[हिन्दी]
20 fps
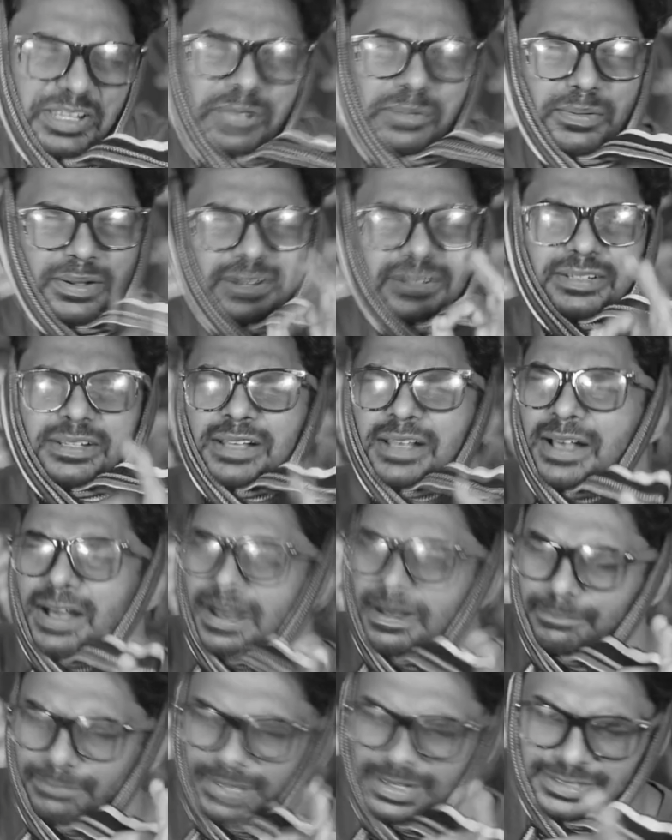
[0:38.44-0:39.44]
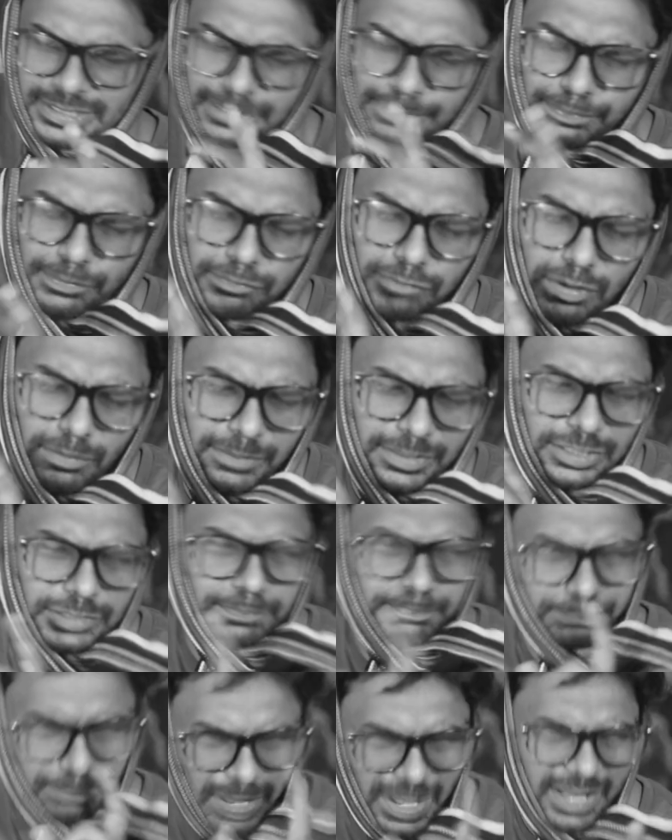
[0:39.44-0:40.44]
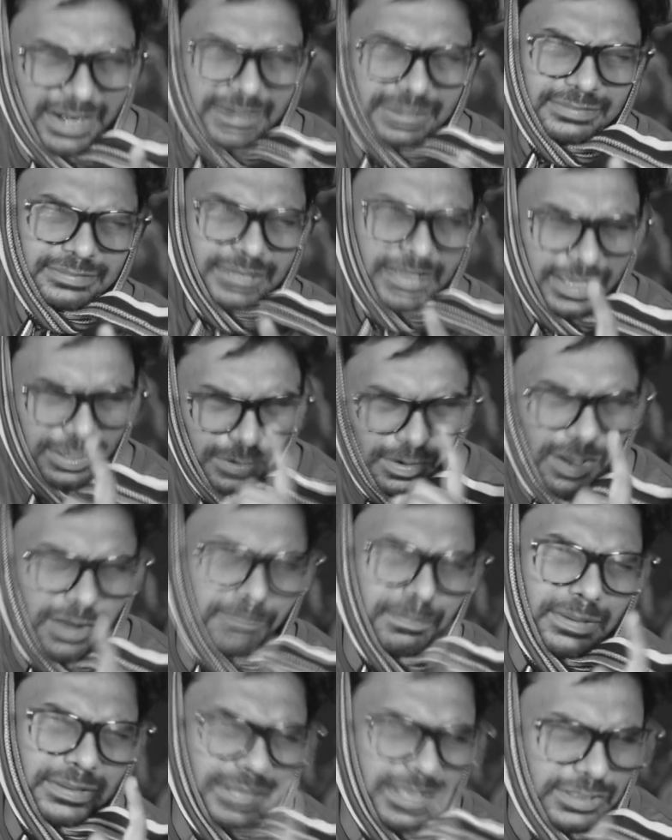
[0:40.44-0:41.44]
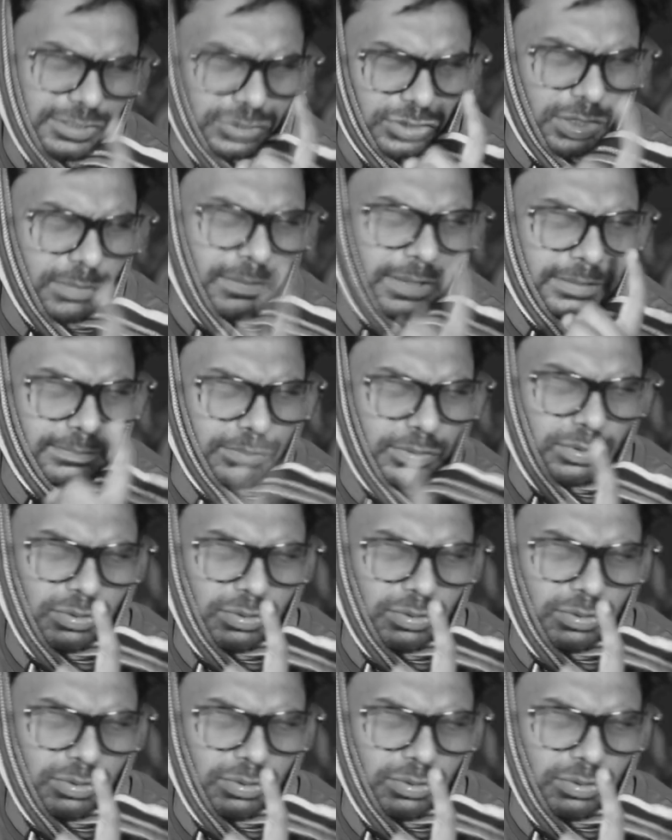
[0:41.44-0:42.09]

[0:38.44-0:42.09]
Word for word: नहीं बट अमेजिंग परफॉर्मेंस पर एक और बंदा जिसको मत